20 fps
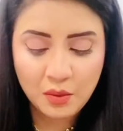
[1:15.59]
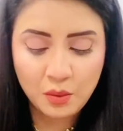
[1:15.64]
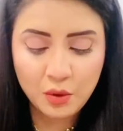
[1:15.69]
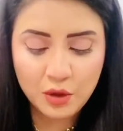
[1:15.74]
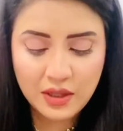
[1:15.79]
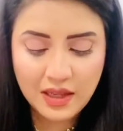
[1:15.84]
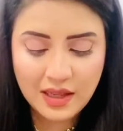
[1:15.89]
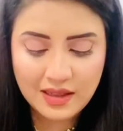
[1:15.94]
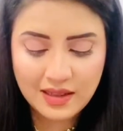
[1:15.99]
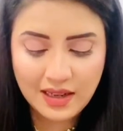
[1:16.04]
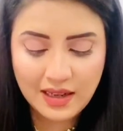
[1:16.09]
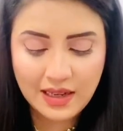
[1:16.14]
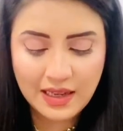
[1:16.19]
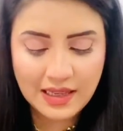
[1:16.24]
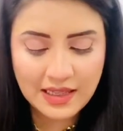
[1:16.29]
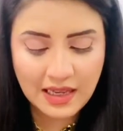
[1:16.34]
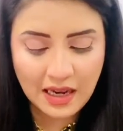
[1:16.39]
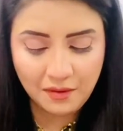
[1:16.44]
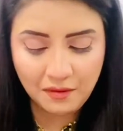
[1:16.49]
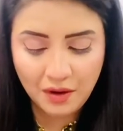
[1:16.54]
मुसलसल
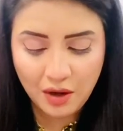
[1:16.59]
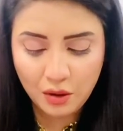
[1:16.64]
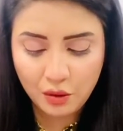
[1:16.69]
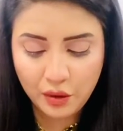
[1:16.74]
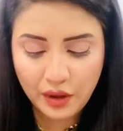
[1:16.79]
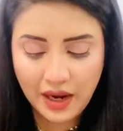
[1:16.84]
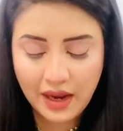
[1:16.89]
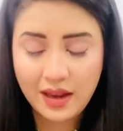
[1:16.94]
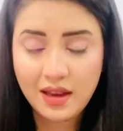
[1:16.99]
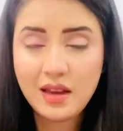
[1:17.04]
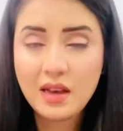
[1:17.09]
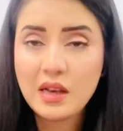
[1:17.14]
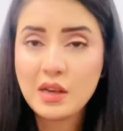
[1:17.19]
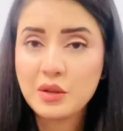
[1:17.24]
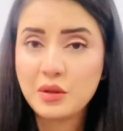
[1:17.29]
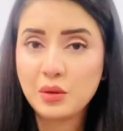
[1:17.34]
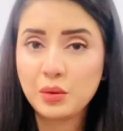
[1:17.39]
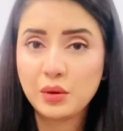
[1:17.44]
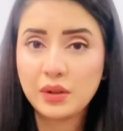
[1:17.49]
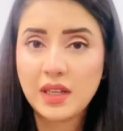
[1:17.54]
इजाफा हो रहा है
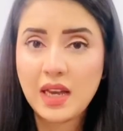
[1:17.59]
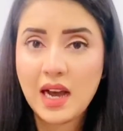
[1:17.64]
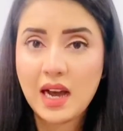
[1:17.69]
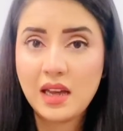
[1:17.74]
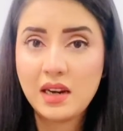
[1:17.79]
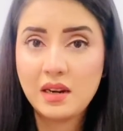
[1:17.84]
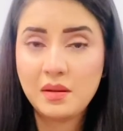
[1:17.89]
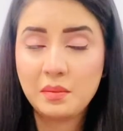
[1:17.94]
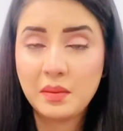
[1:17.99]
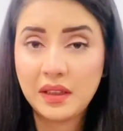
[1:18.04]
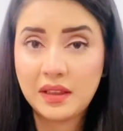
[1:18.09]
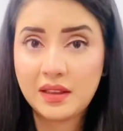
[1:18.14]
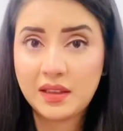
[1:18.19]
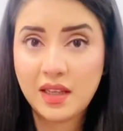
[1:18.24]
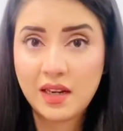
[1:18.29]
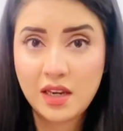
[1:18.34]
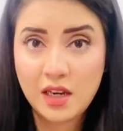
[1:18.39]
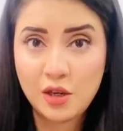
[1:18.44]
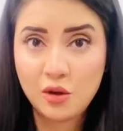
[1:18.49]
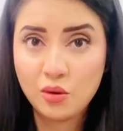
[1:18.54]
सूरत हाल
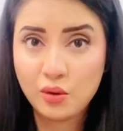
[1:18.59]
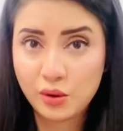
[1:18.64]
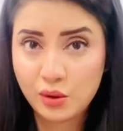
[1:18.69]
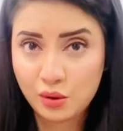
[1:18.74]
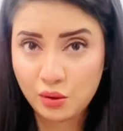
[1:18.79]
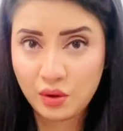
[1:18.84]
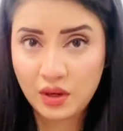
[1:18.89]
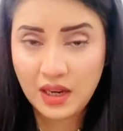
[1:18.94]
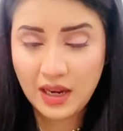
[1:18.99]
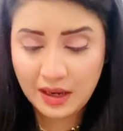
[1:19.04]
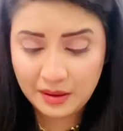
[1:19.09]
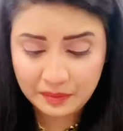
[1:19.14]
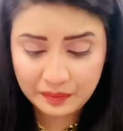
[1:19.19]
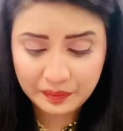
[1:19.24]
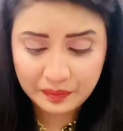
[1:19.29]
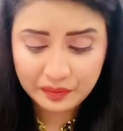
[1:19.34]
बदतरीन हो चुकी है